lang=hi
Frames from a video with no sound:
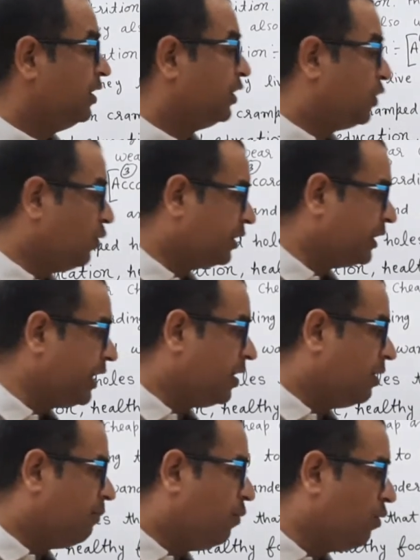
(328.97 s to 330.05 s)
क्योंकि
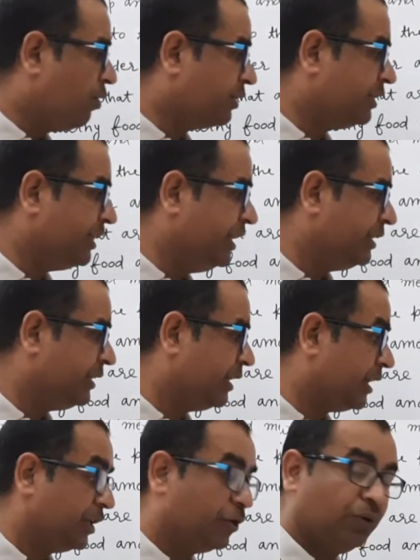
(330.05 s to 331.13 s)
फोर दी
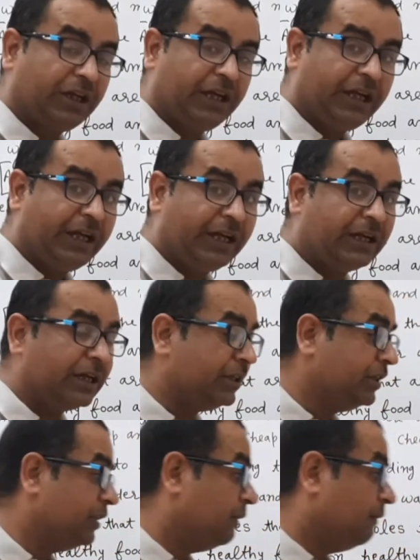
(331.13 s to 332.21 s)
चिल्ड्रन क्योंकि इन
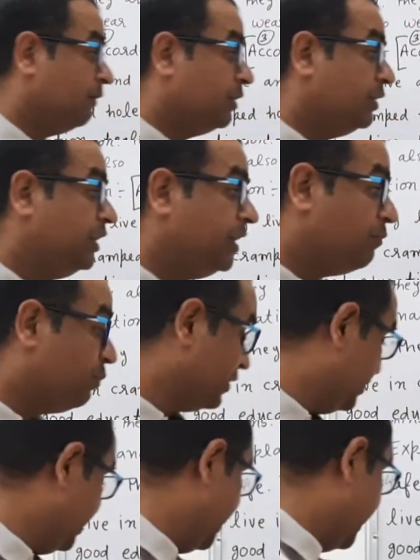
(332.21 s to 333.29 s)
दी
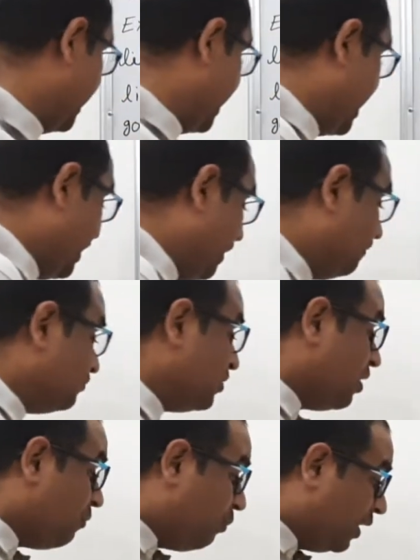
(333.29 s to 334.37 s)
बस्ती के
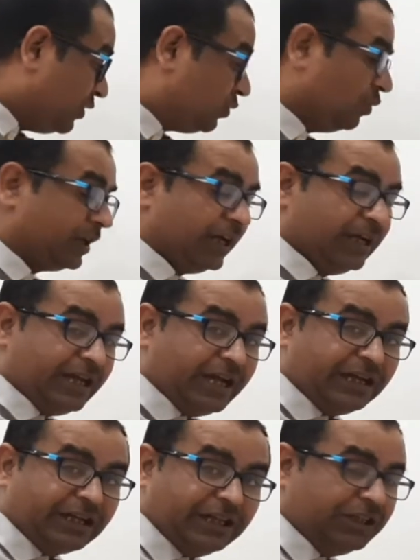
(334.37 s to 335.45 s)
बच्चों के लिए
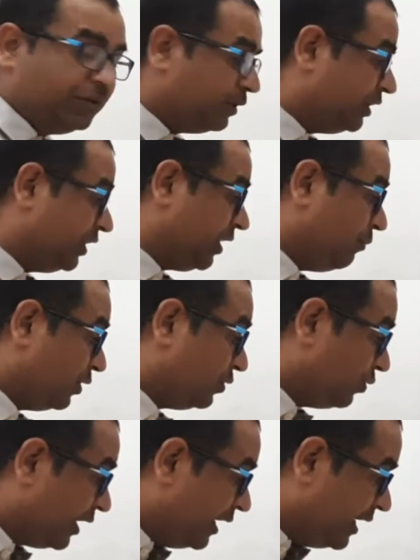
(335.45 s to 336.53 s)
इन गंदी बस्ती के
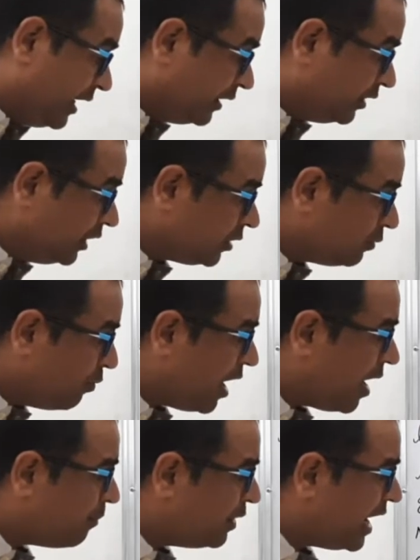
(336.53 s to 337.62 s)
बच्चों के लिए दिस
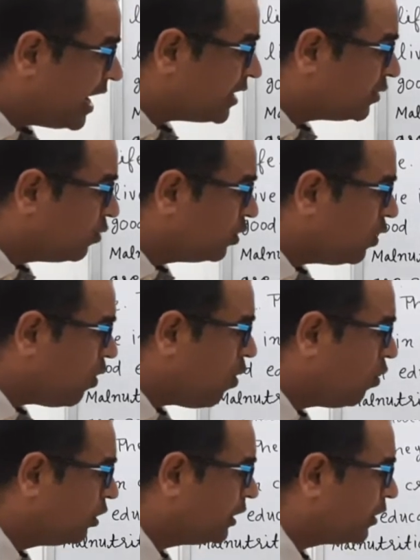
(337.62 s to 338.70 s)
मैप डेट शोज
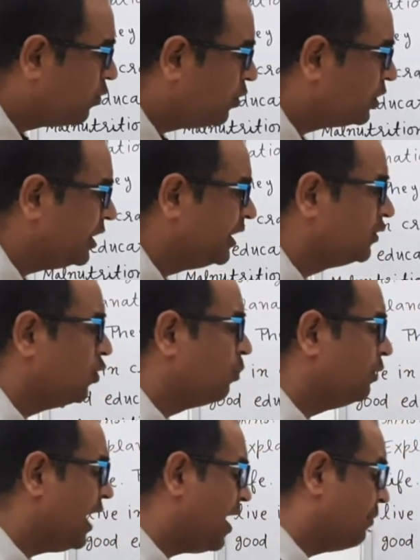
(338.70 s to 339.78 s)
ऑल द गुड थिंग्स ऑफ
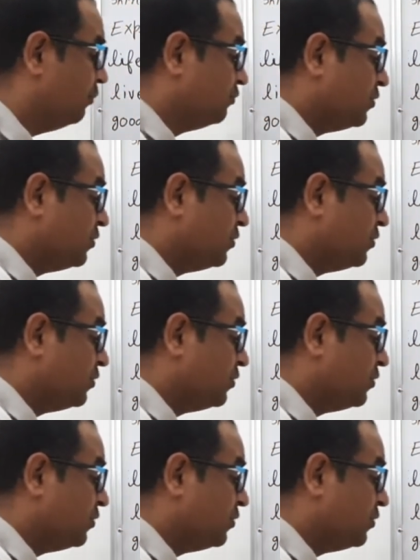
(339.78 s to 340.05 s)
लाइफ